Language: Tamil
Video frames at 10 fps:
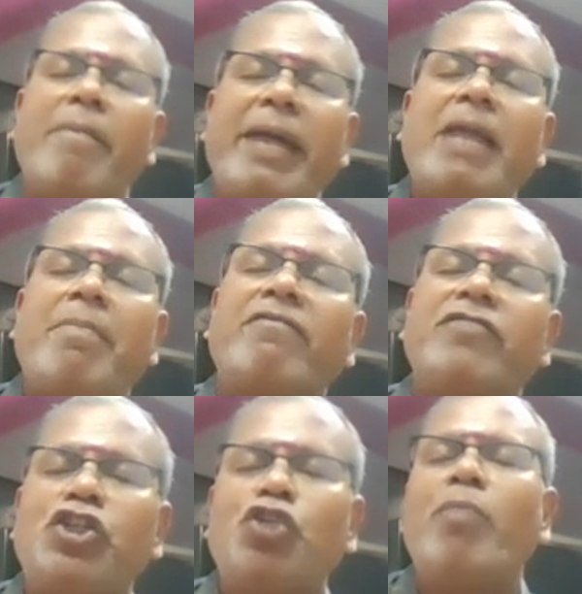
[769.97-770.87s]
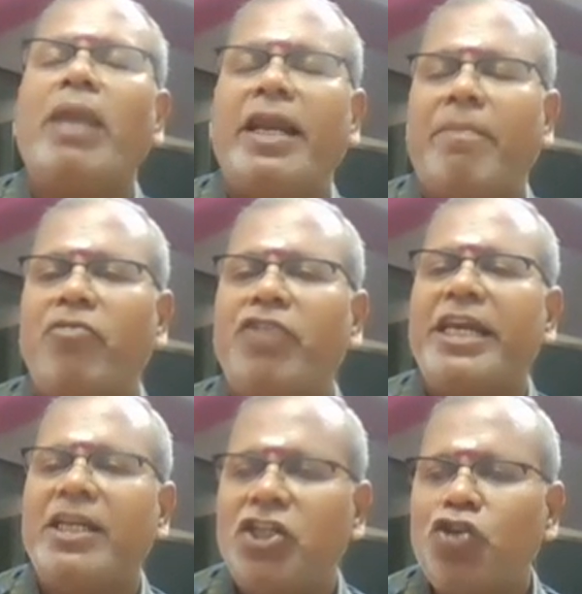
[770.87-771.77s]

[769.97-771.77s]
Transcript: மேட் அப் ஆஃப் டியூபலன் ப்ரோட்டீன்